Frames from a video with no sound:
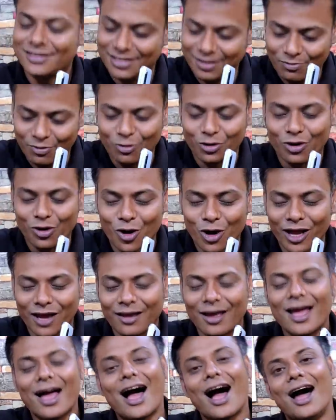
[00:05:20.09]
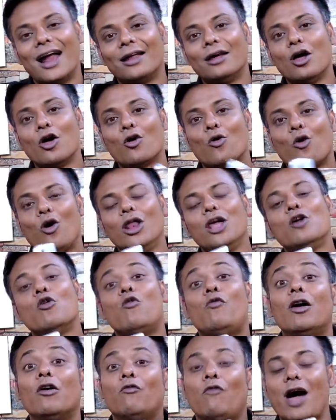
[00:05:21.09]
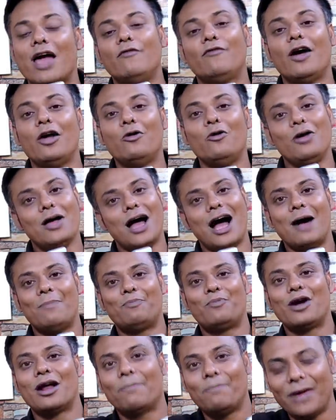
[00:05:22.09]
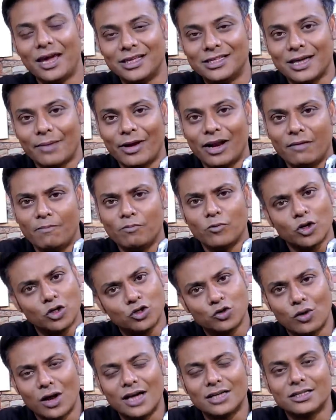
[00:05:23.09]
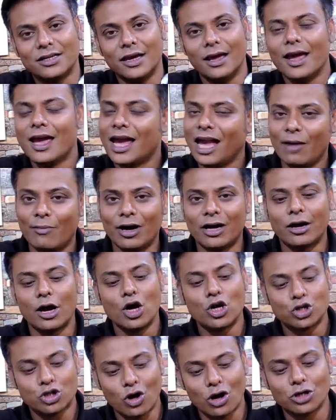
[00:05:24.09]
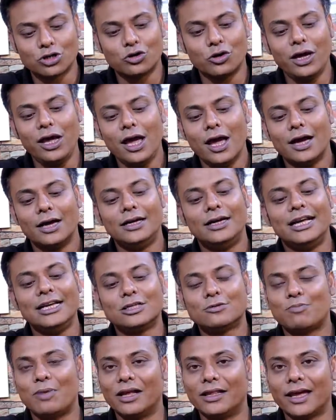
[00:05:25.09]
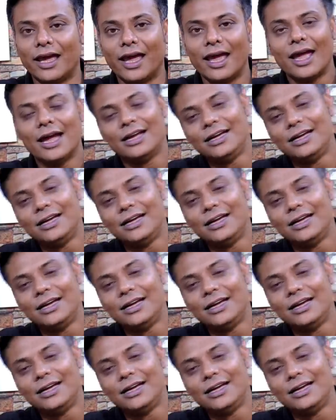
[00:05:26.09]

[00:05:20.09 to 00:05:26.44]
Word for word: সাপোর্ট করে আর কলিং ওভার ওয়াইফাইও আপনারা পেয়ে যাবেন চলে আসি এবার সরাসরি ডিসপ্লেতে